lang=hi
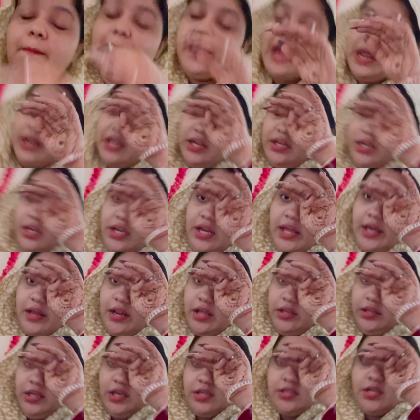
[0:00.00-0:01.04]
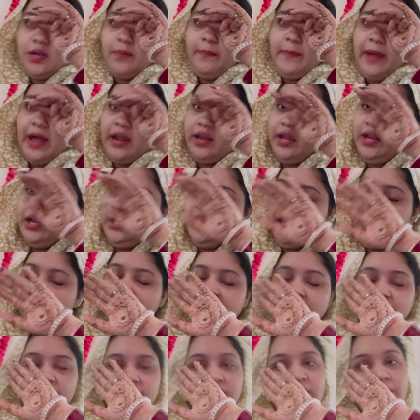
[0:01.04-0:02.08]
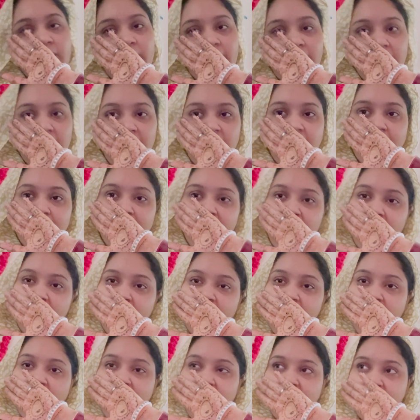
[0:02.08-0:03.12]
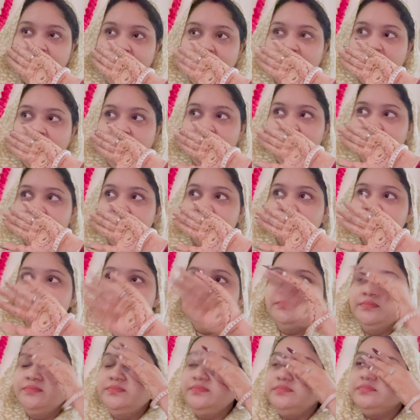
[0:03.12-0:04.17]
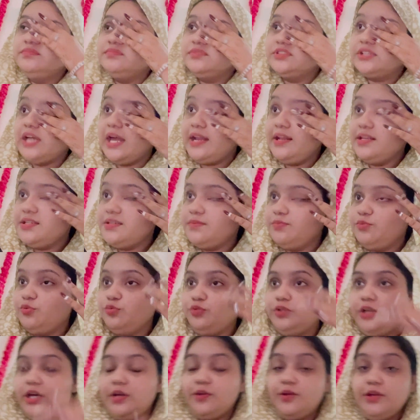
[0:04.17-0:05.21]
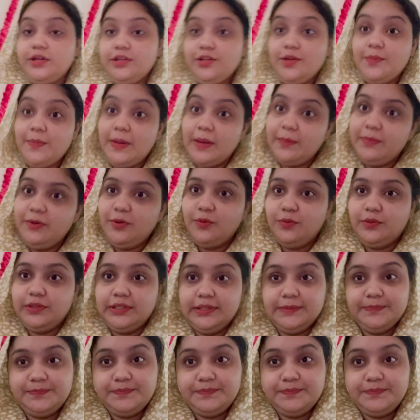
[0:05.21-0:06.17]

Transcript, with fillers: पहले नहीं ले रहे थे जब मैंने लिए ना तब अपने कपड़े भी ले लिए कह रहे जब तू तैयार होगी तो मैं भी होऊंगा